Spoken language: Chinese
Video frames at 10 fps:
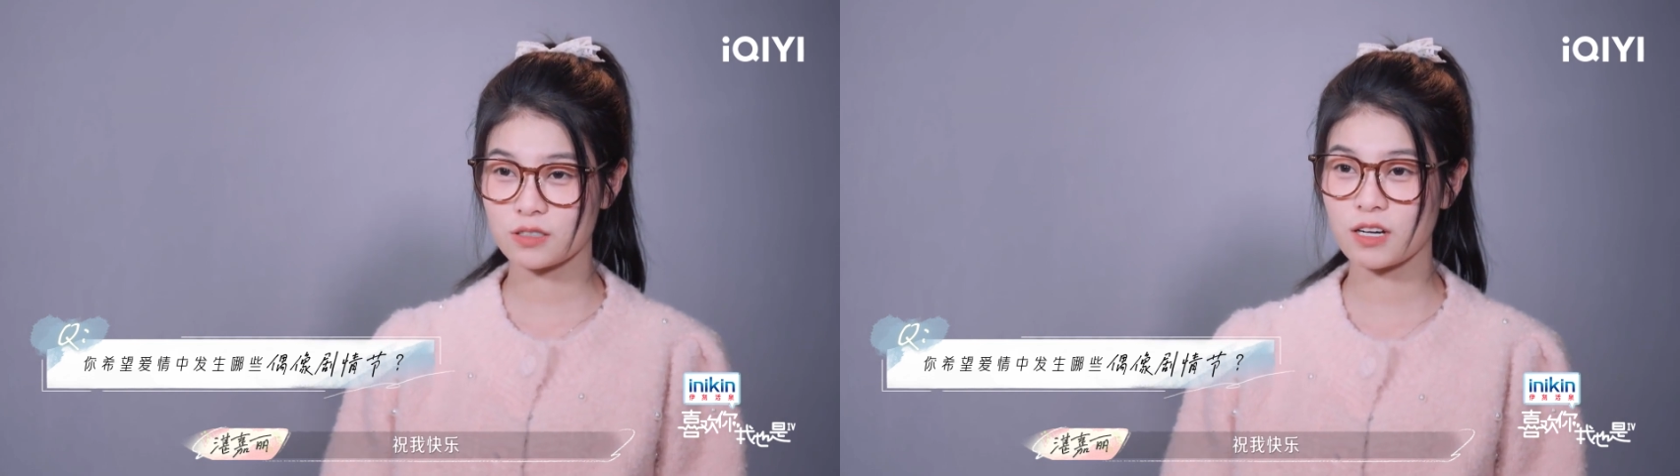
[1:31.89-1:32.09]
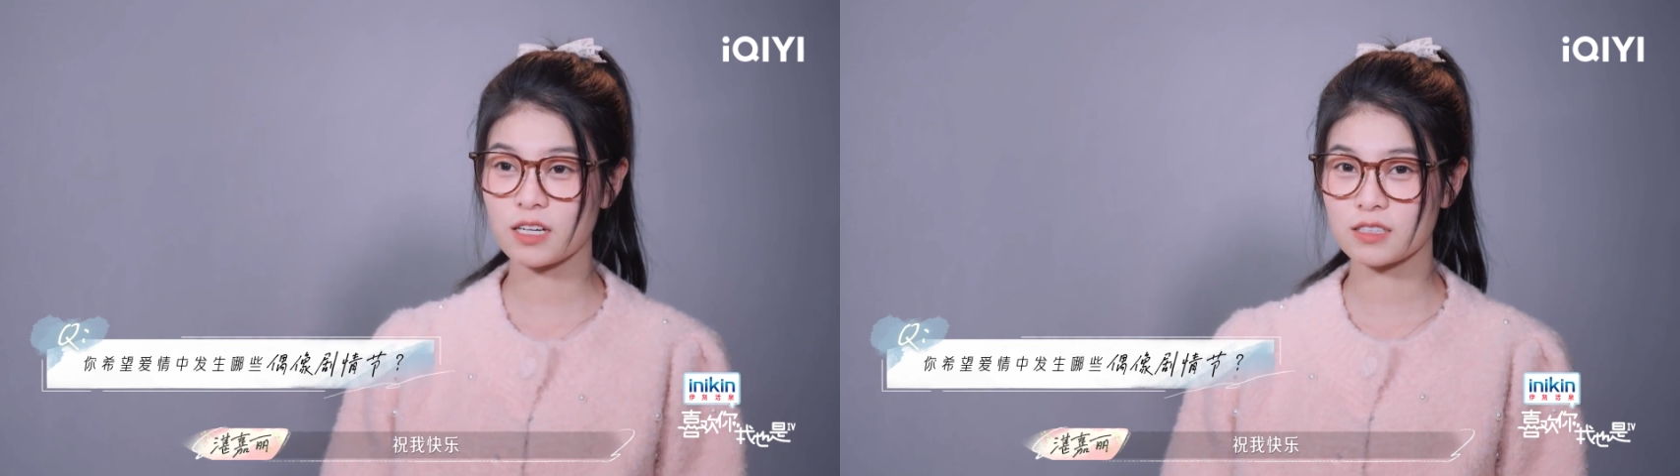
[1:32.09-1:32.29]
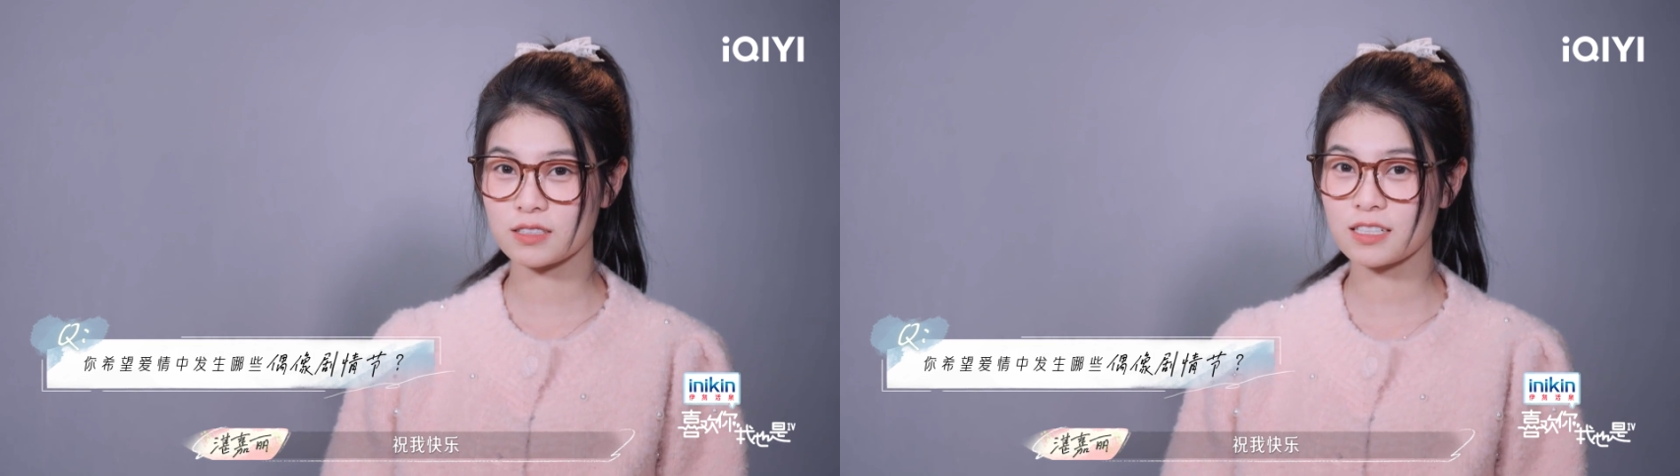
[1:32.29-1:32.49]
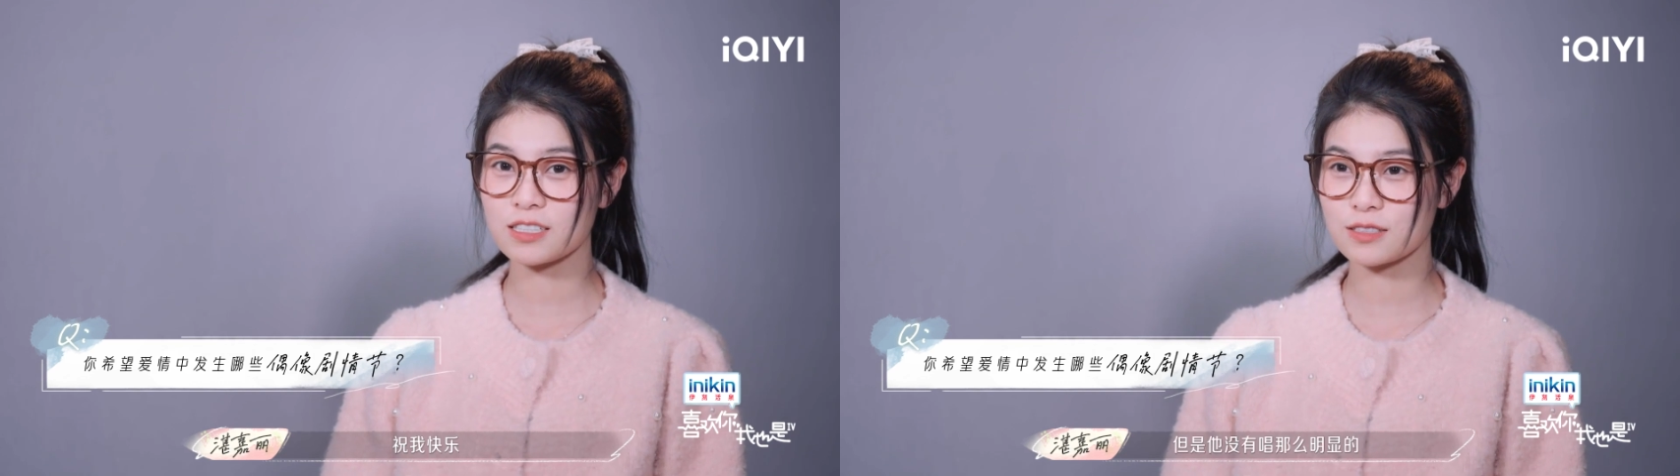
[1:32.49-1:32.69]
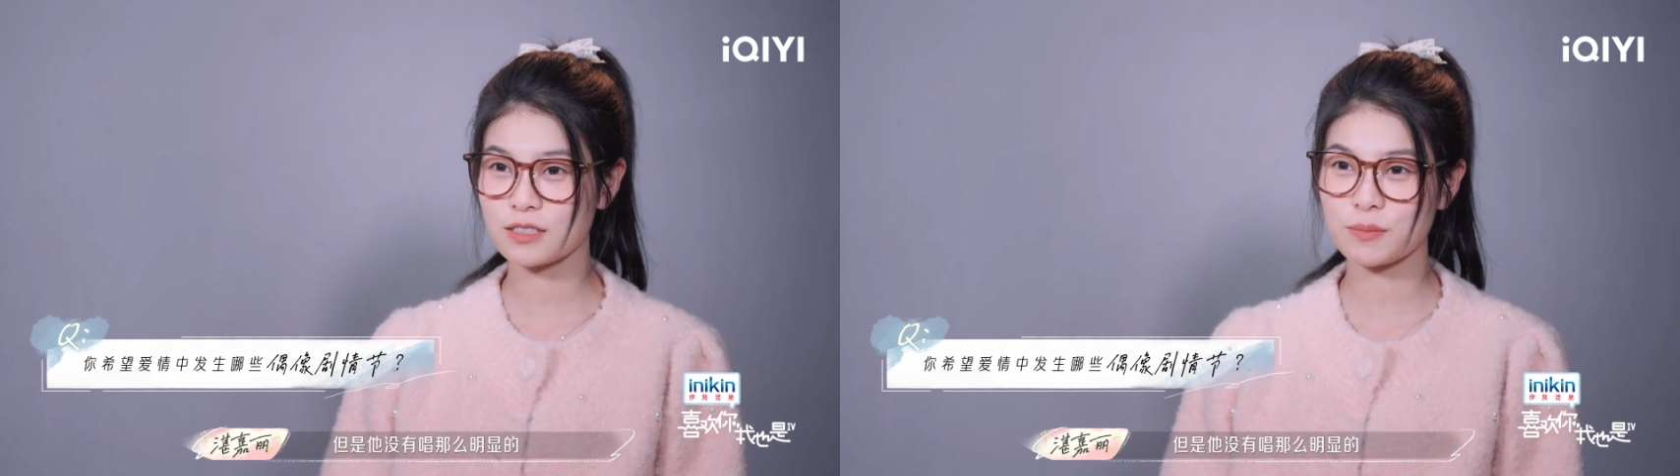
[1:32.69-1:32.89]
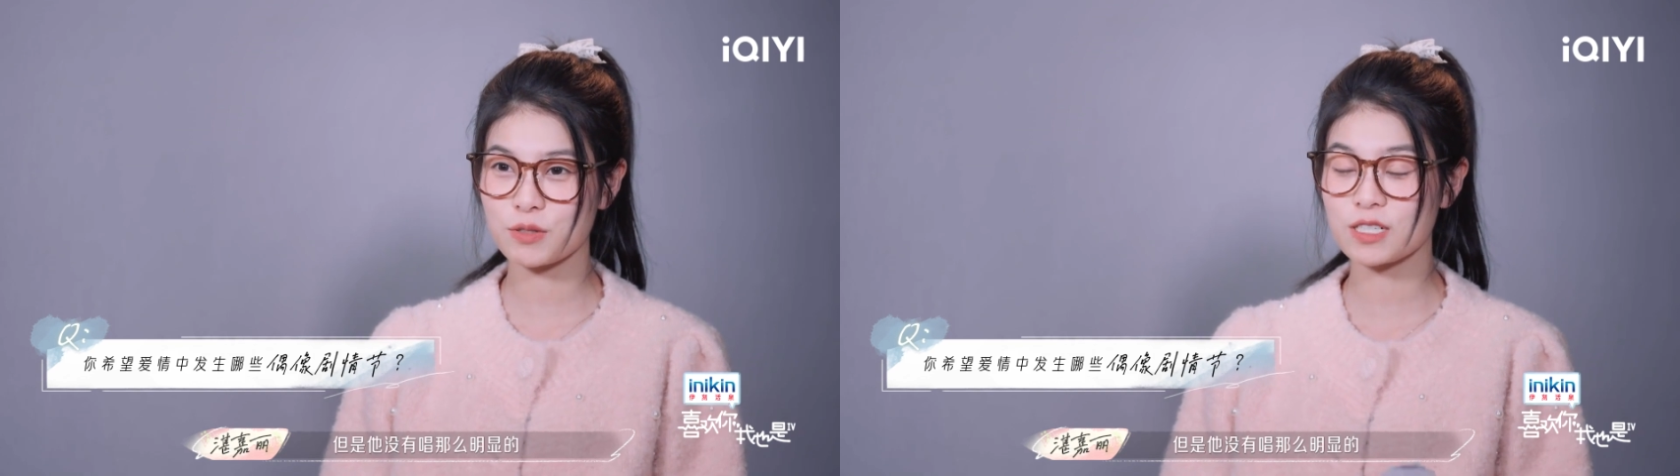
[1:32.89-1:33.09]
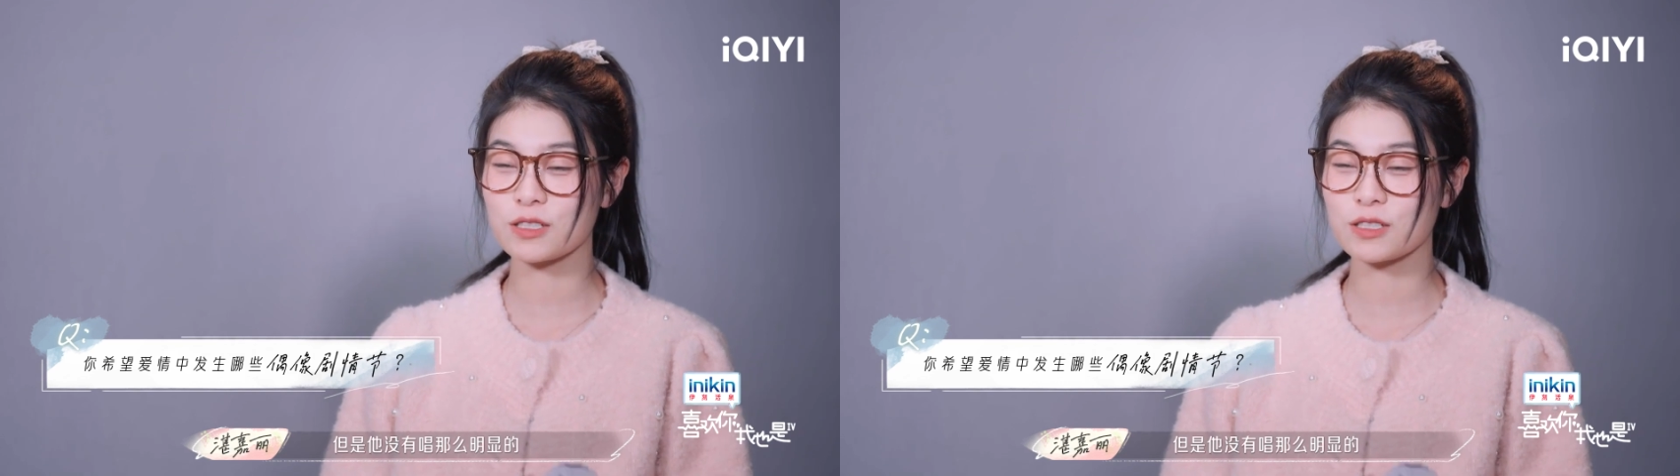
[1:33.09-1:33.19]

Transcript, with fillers: 快乐，但是他没有